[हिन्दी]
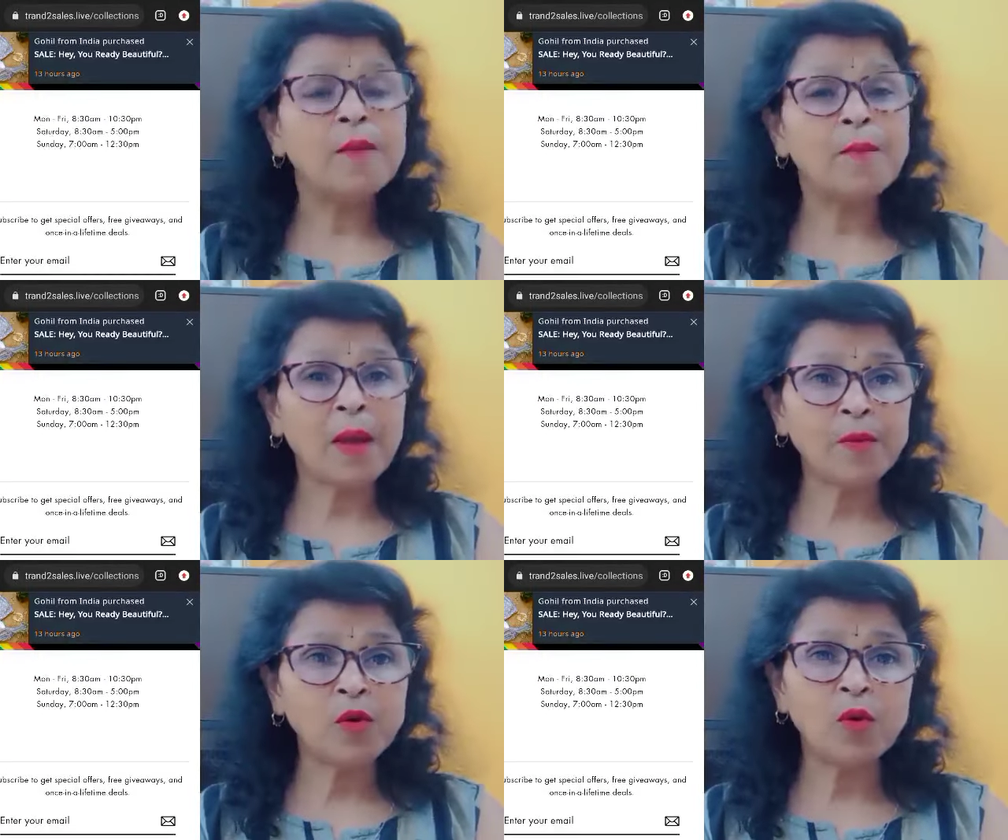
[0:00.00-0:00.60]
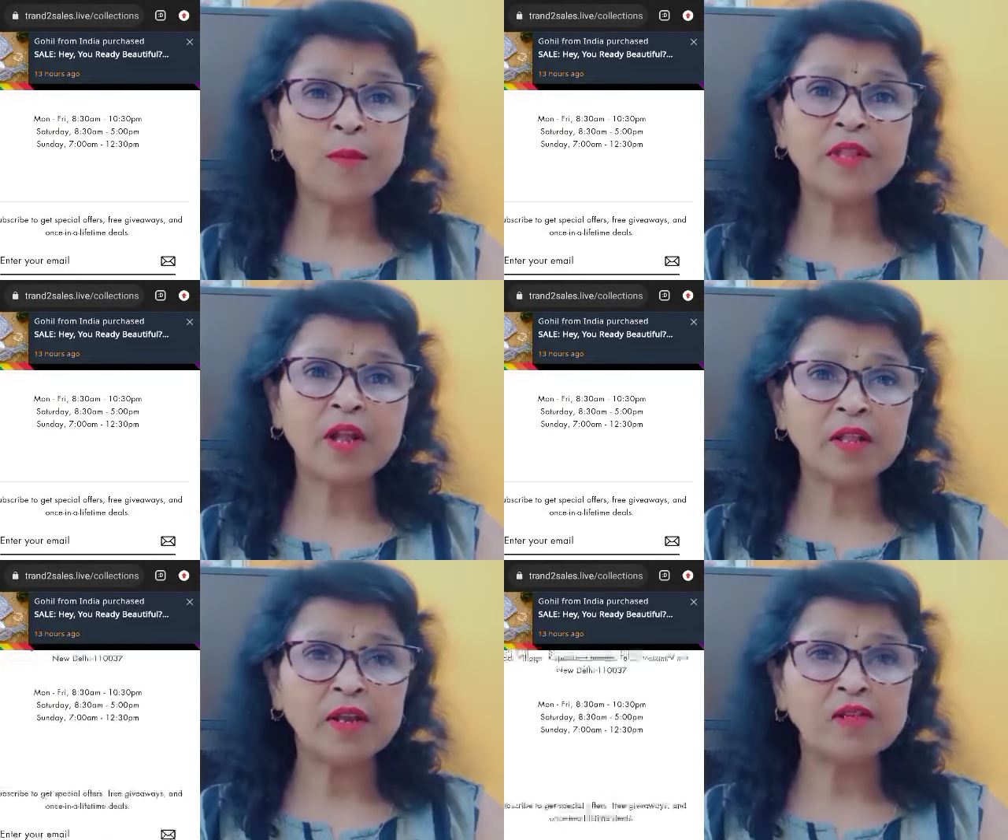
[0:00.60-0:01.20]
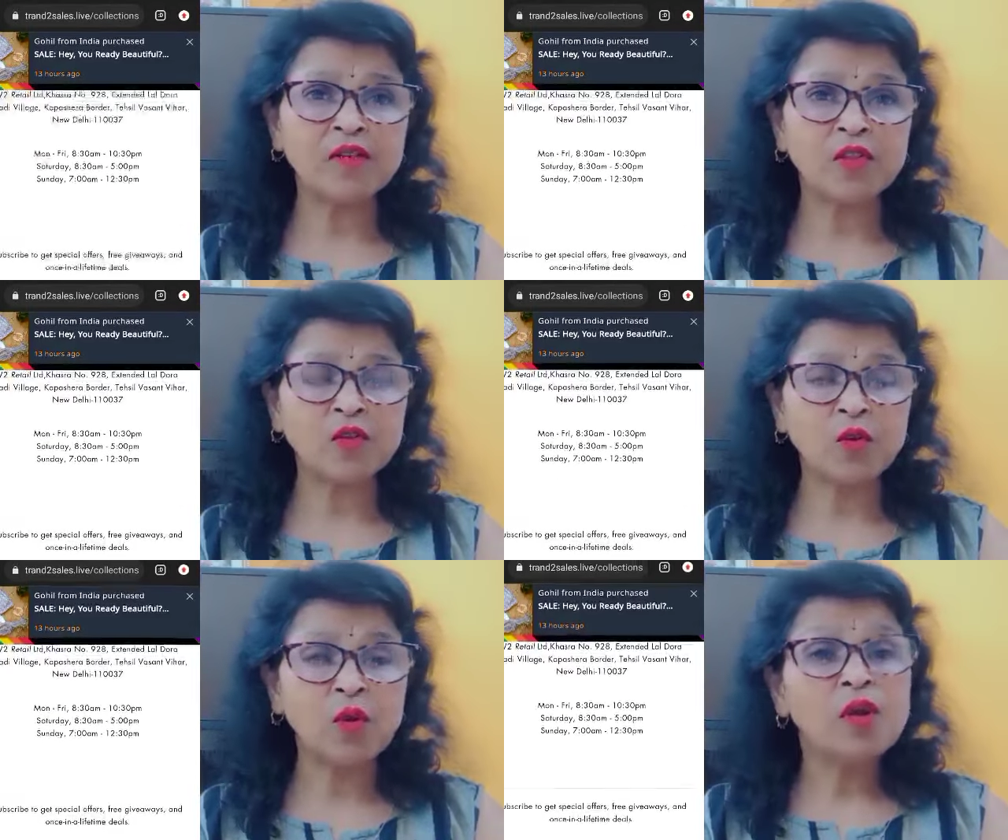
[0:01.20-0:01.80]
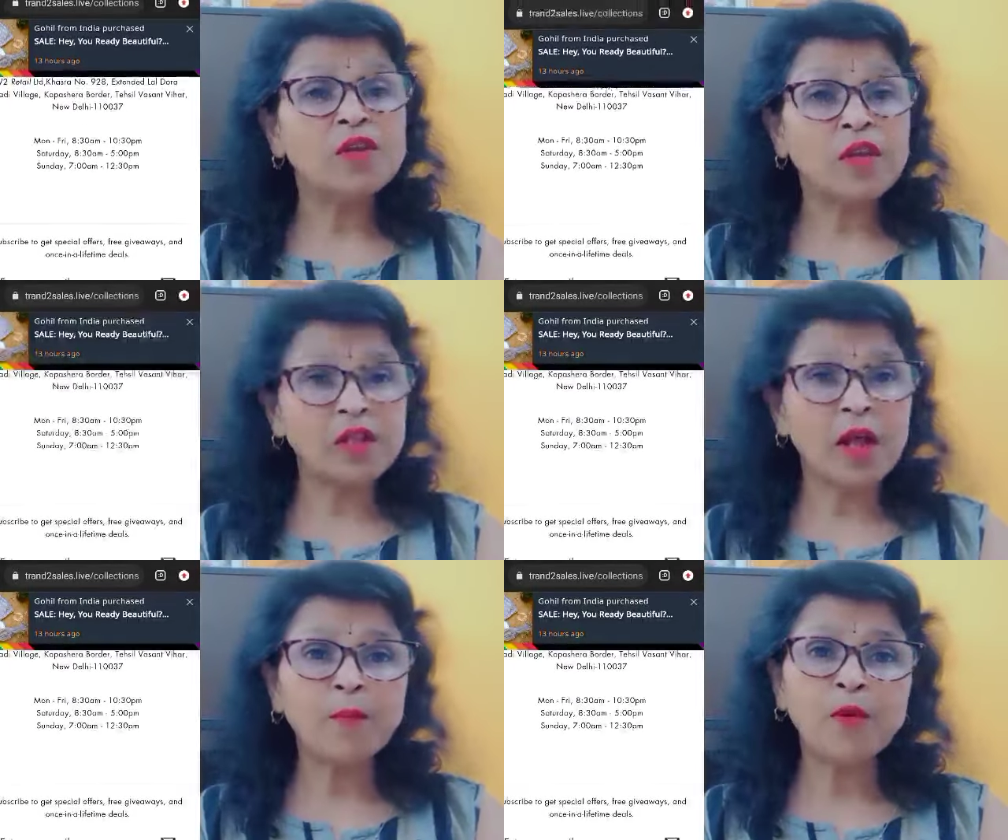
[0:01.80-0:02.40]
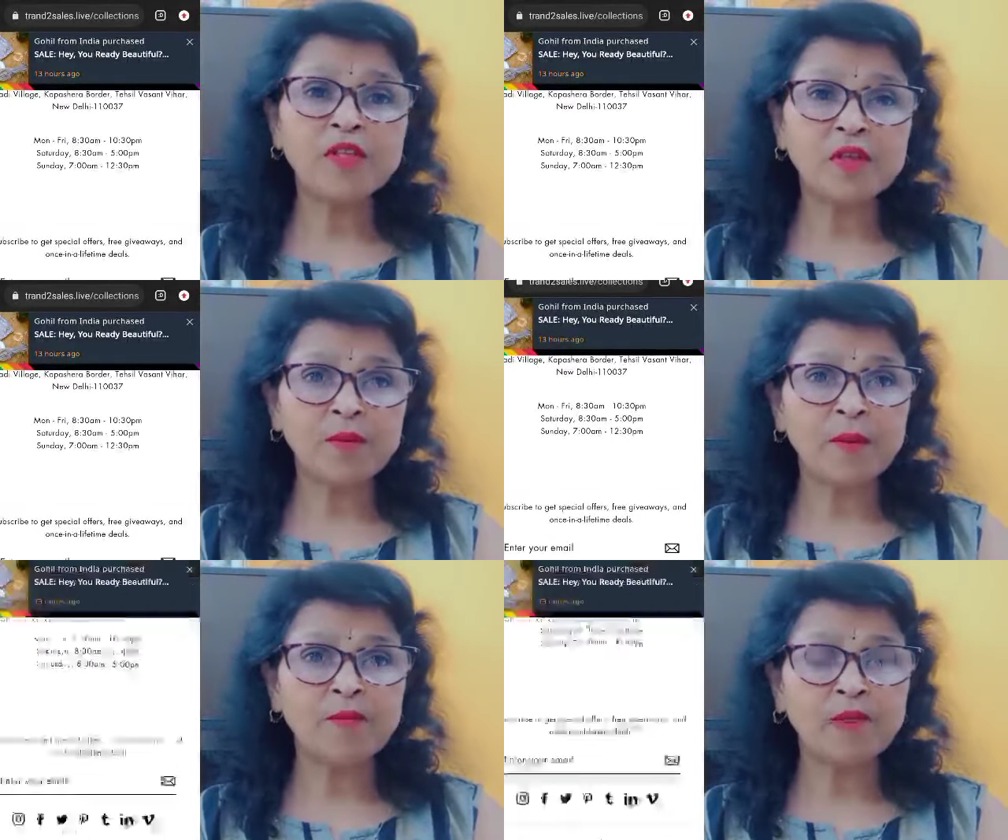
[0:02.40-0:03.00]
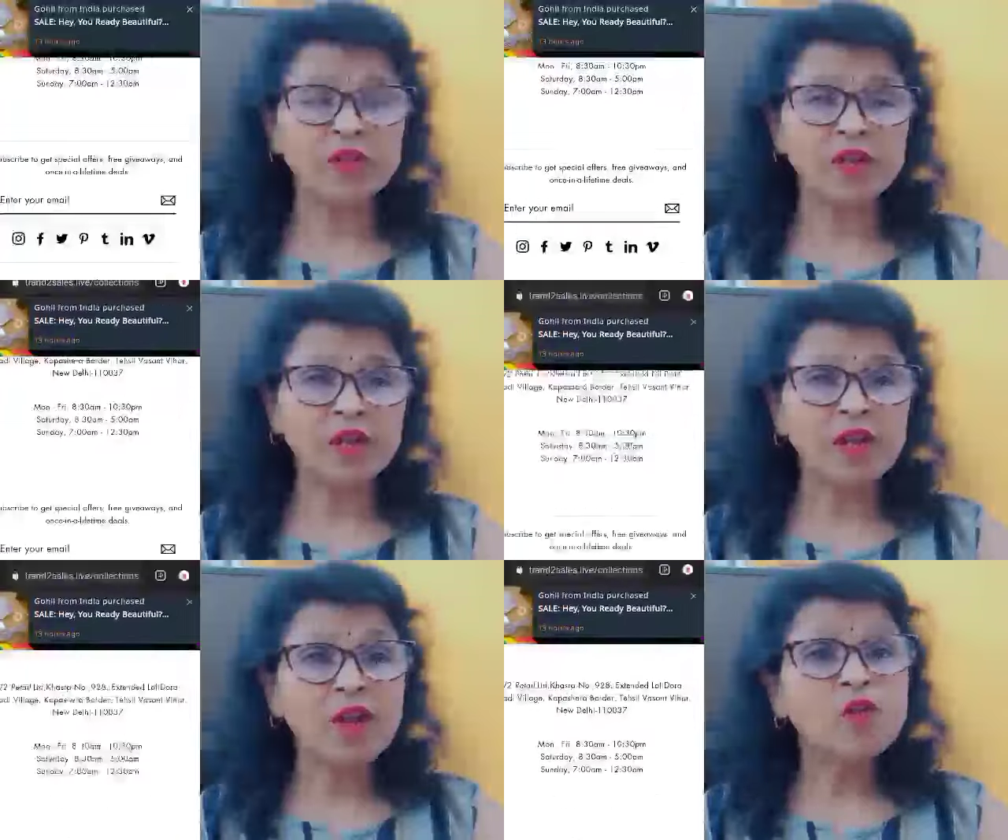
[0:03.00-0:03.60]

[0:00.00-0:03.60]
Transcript: मैं आप लोगों को बता देना चाहती हूँ यदि आपको ऐसी वेबसाइट दिखे